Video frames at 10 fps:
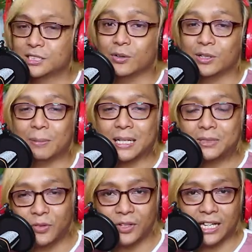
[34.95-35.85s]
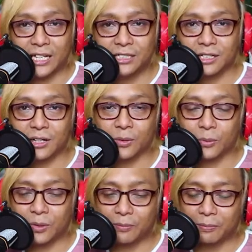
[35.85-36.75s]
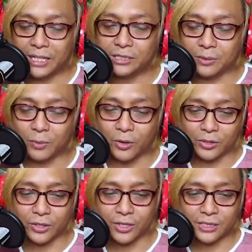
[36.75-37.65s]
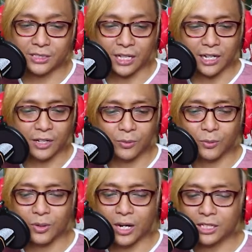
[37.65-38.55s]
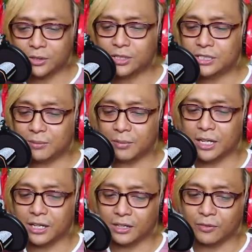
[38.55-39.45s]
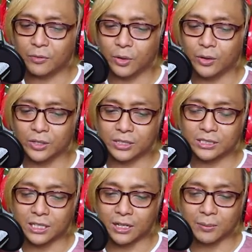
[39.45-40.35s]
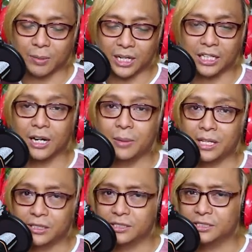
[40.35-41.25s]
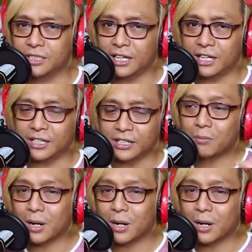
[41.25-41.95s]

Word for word: So the past few days, uh, we've made some orders and we're actually still making a few orders na makita namin interesting,